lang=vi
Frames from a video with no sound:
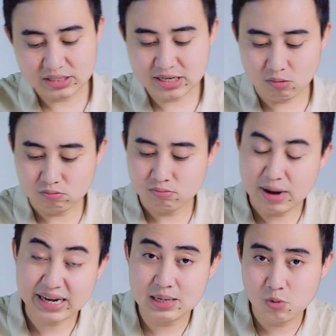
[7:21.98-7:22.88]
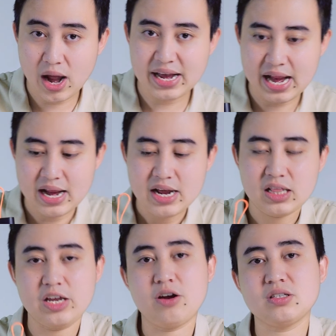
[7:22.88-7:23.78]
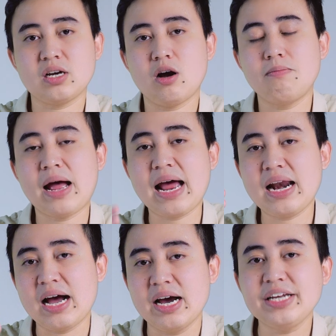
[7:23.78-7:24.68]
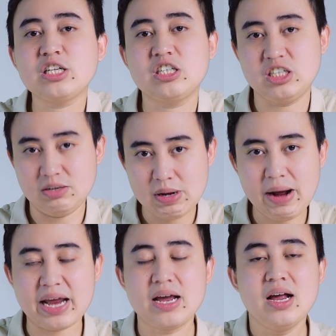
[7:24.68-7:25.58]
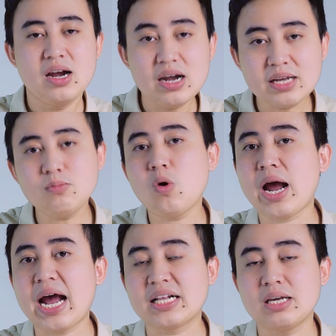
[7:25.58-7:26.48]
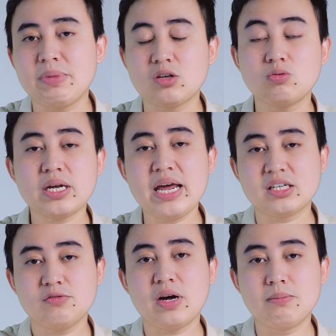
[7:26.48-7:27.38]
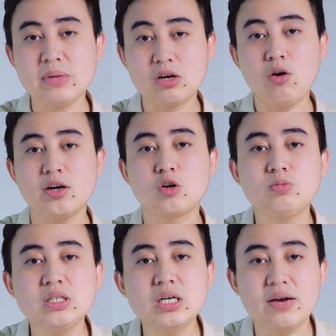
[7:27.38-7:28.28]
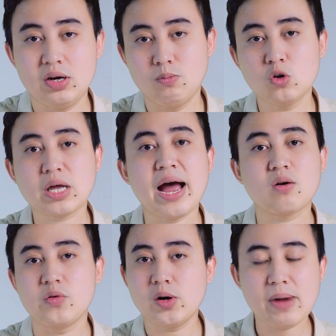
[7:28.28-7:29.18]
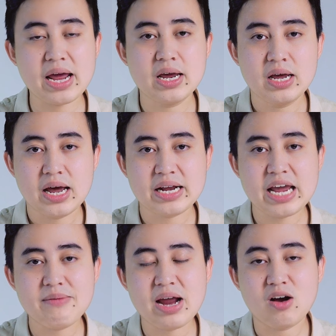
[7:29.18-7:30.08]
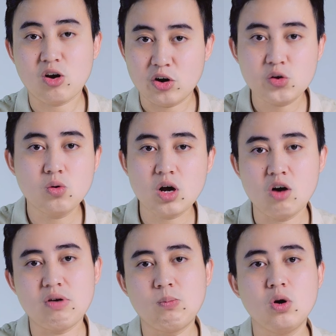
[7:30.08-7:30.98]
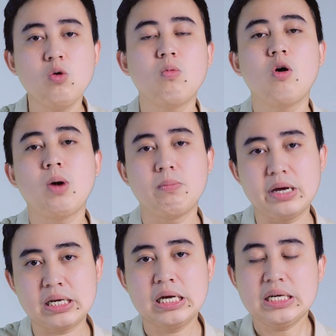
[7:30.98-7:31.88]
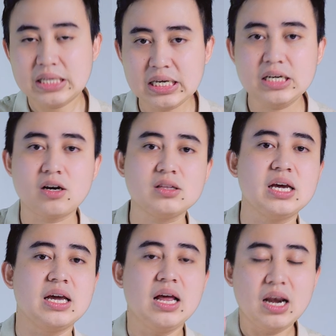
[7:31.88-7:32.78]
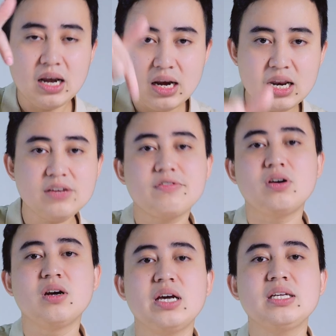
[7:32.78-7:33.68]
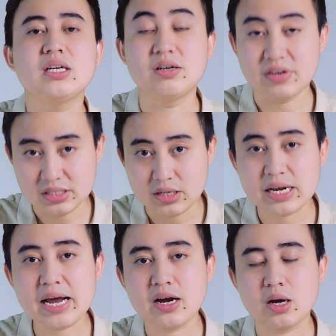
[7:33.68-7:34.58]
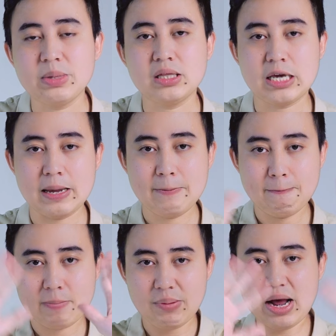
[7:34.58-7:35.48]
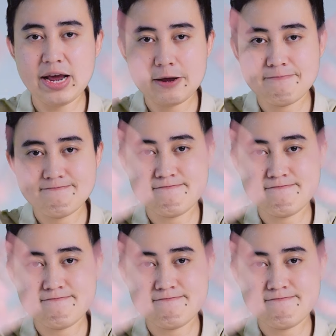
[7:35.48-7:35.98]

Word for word: với dòng mà kim loại này thì nó sẽ có mã là X97 link mua hàng thì mình cũng sẽ để trong phần bình luận cũng như là phần mô tả của video hôm nay anh em nào có nhu cầu và muốn ủng hộ bọn mình thì có thể click vào đường link ở phía dưới nhé còn bây giờ thì bye bye